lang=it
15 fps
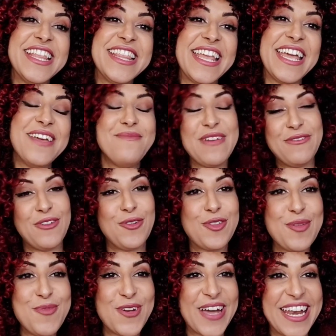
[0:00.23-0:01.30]
tutti,
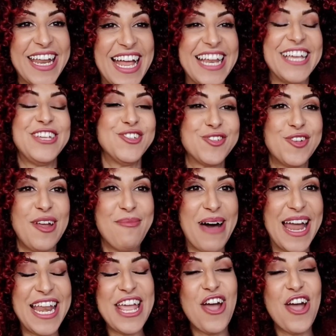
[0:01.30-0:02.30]
benvenuti al mio canale, io sono Amal